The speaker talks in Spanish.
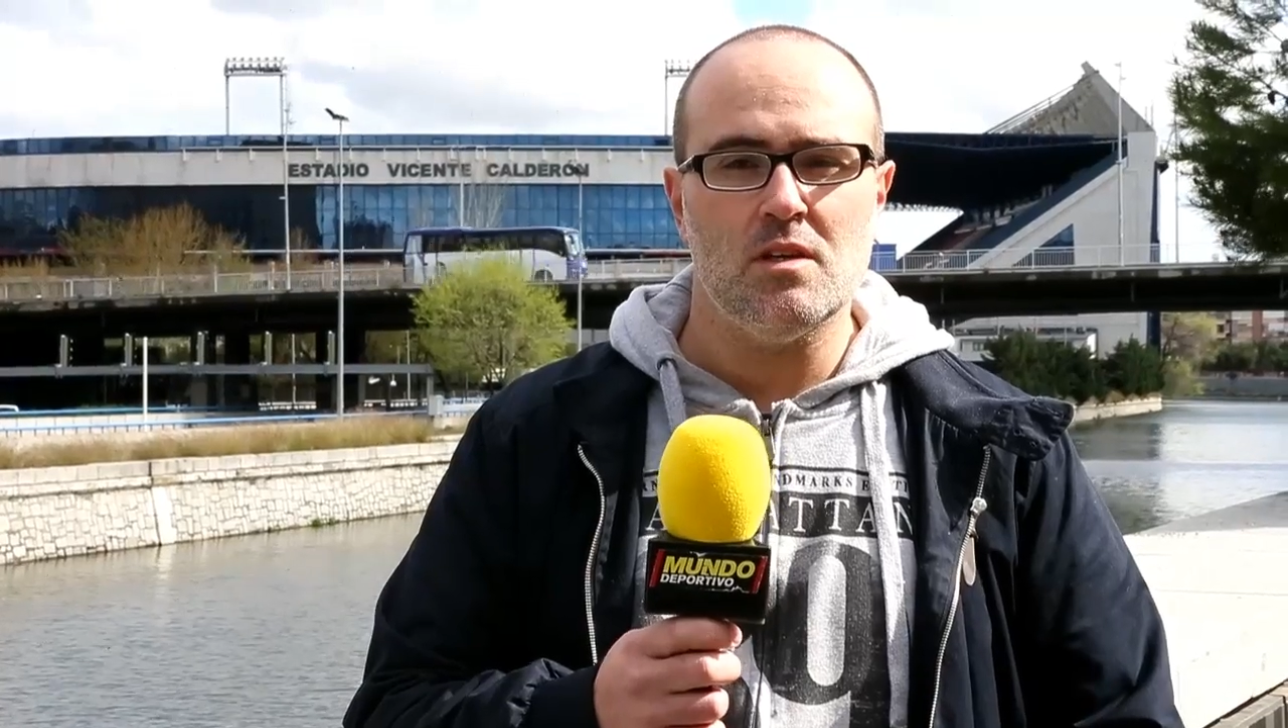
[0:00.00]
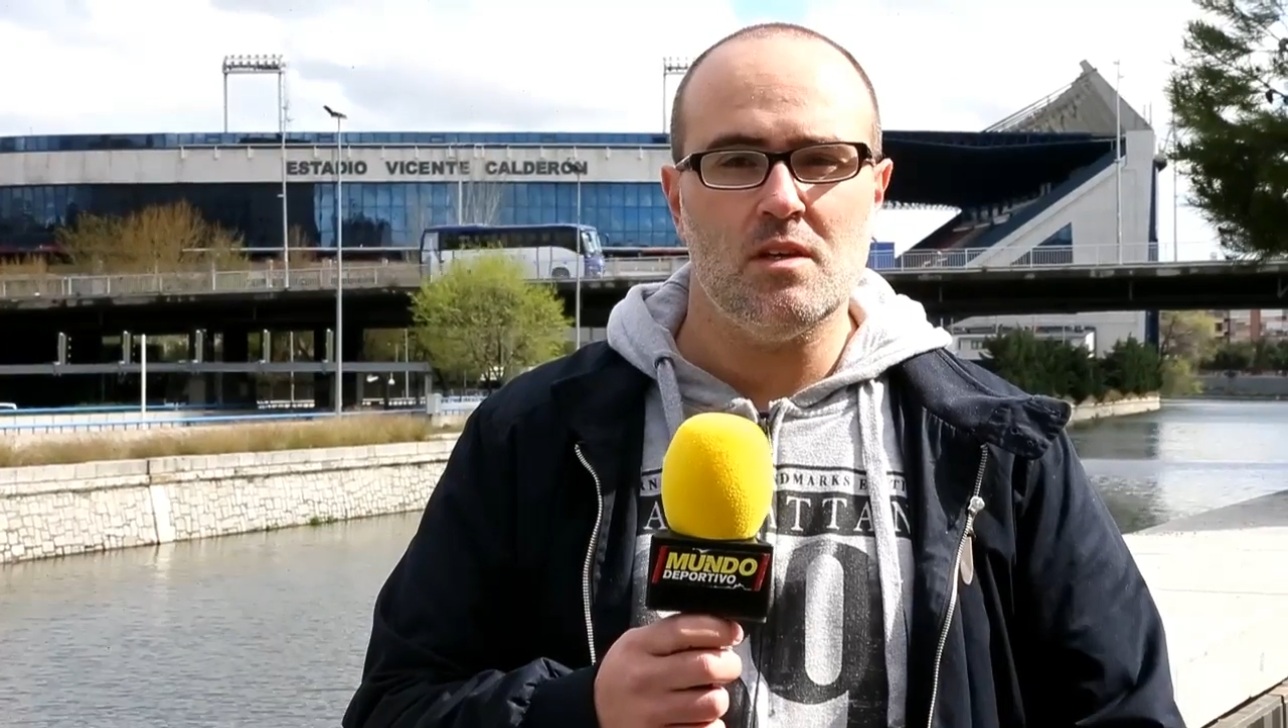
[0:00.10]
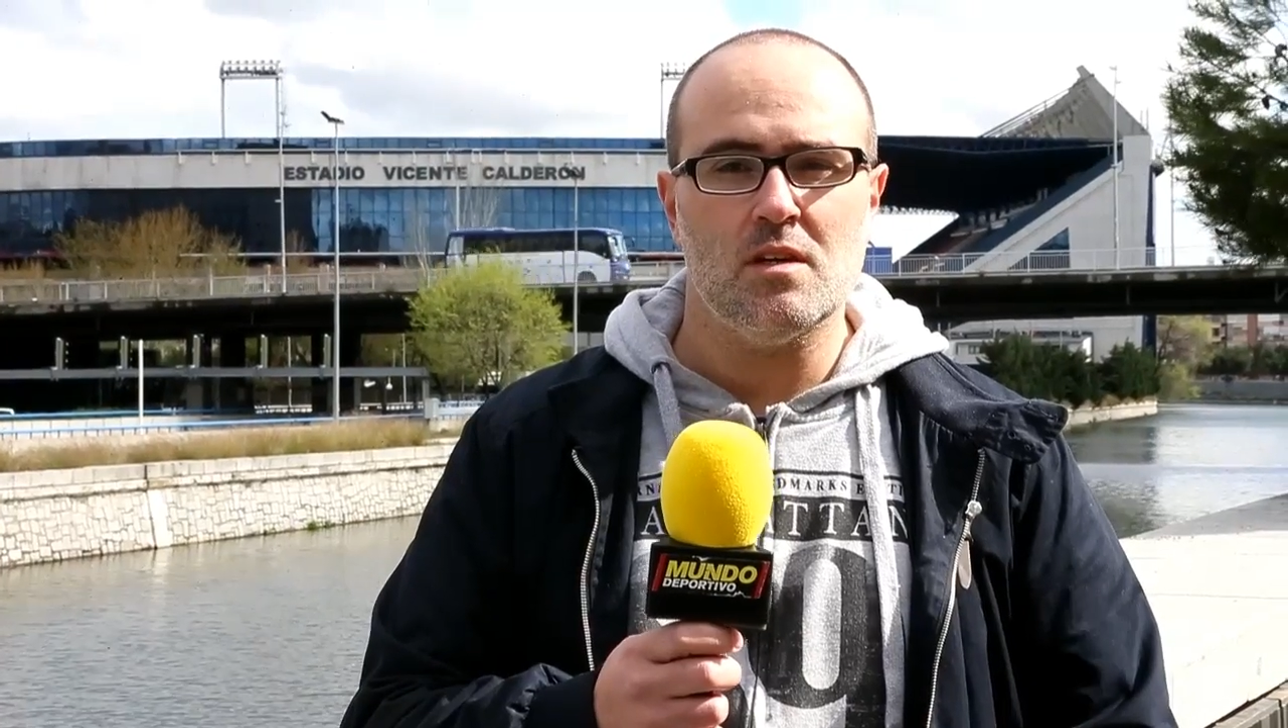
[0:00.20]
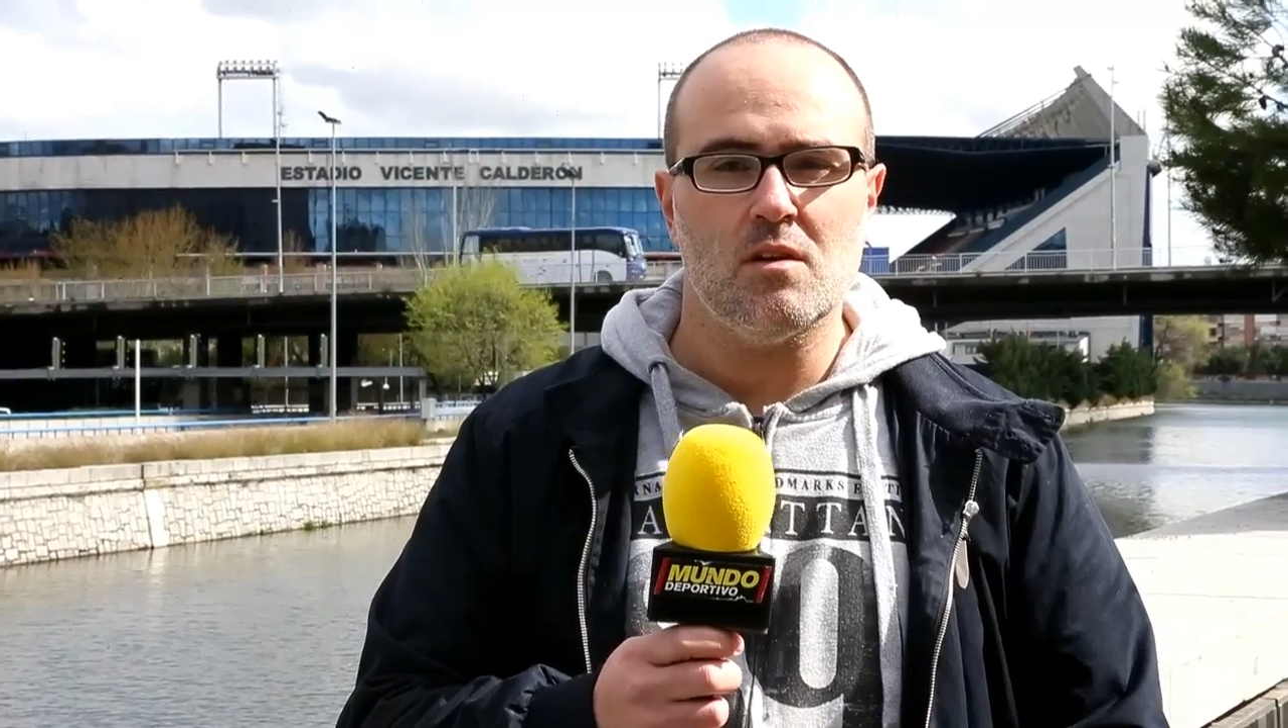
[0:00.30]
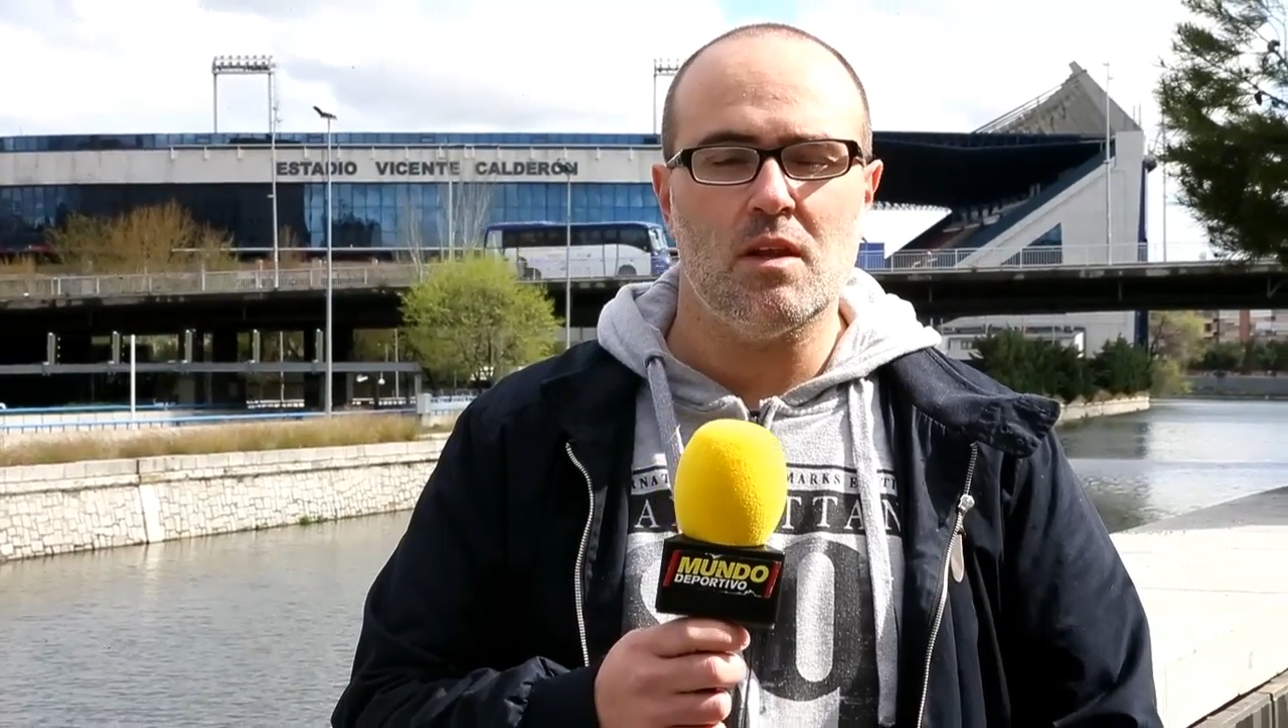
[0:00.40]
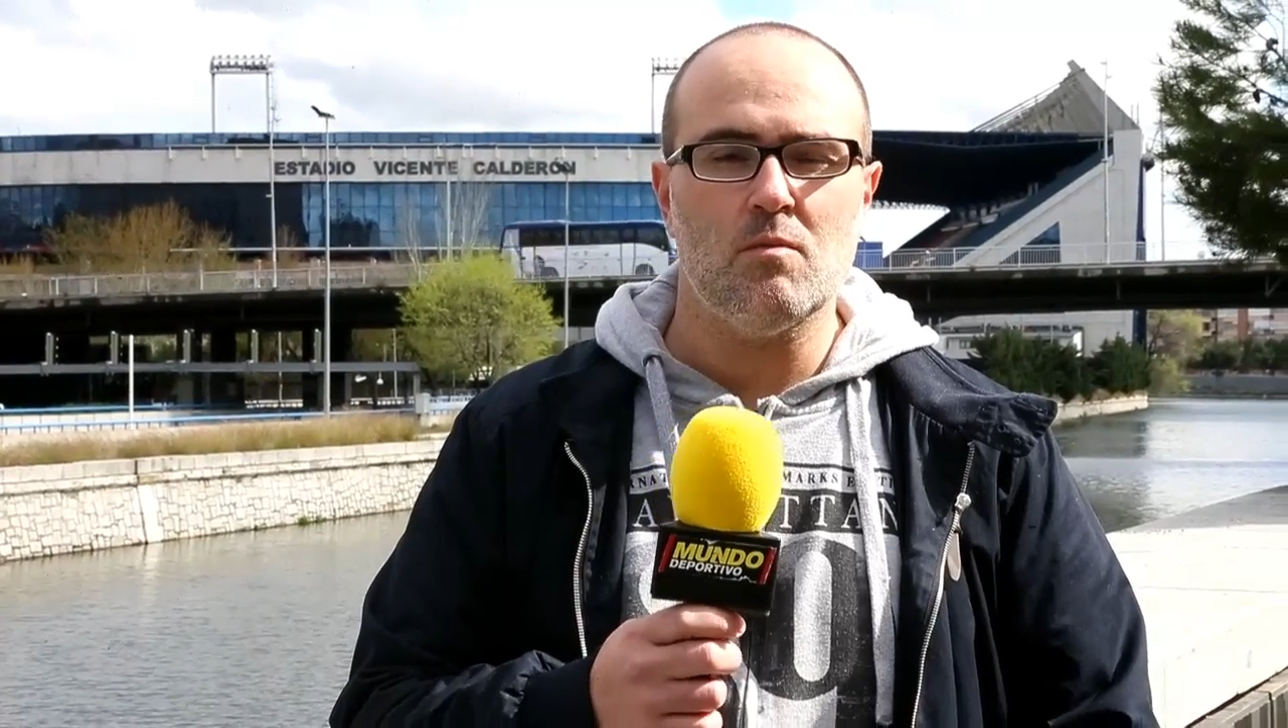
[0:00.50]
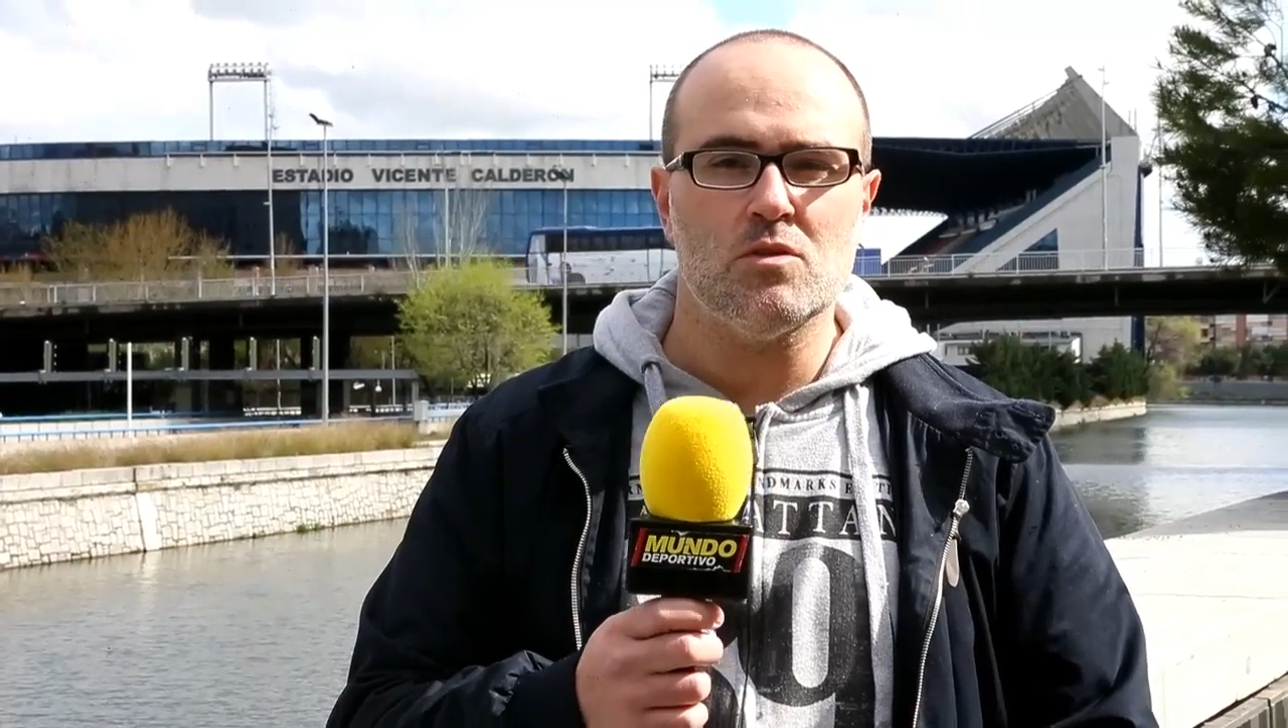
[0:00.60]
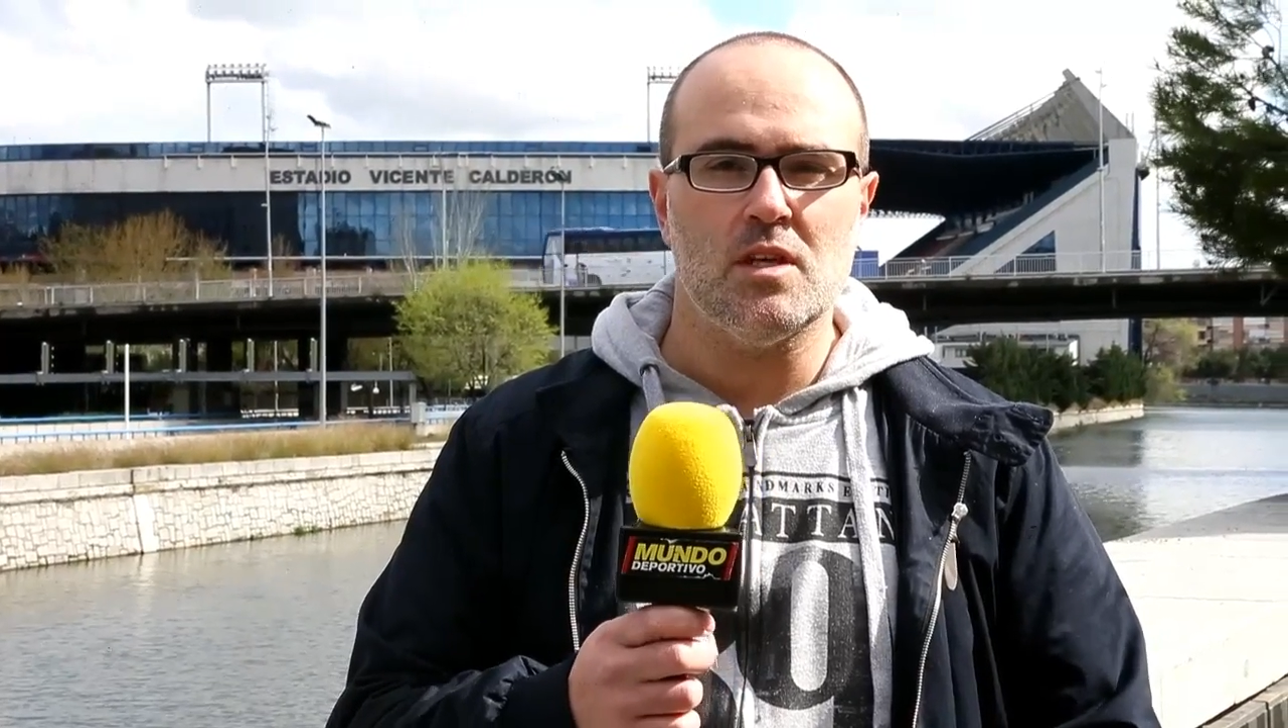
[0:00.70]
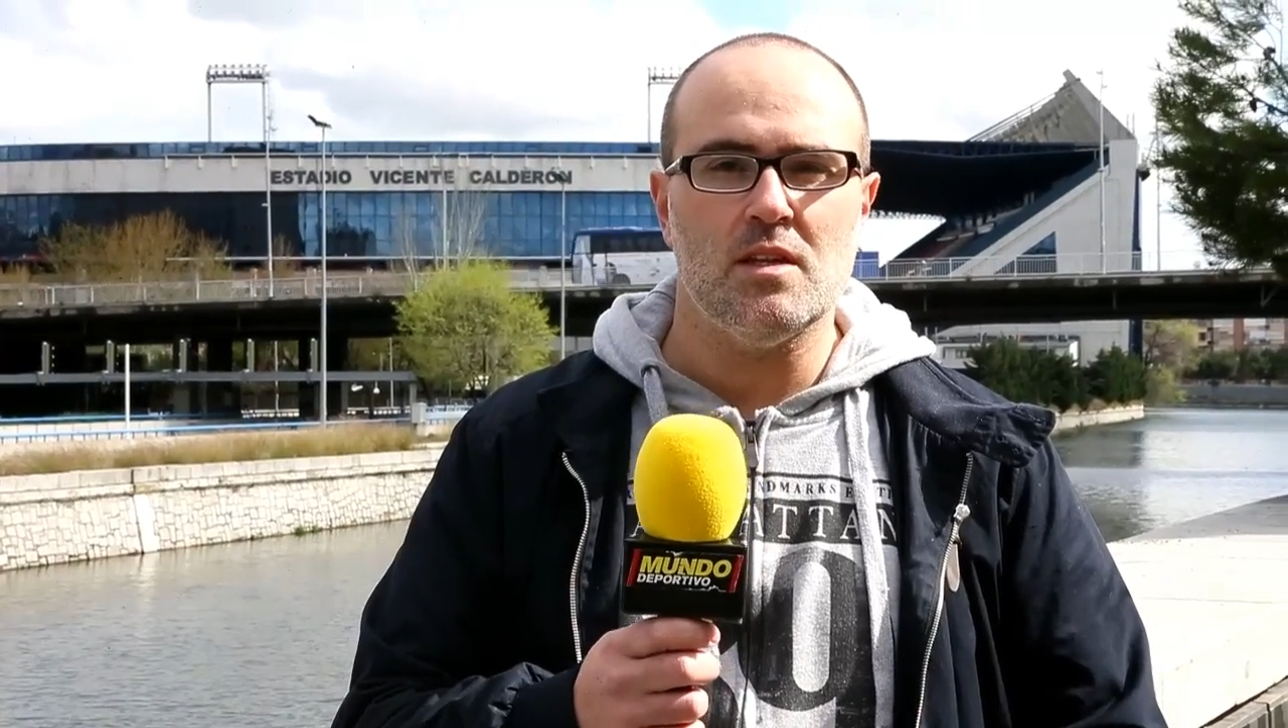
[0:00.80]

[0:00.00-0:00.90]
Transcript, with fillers: Eh, recordamos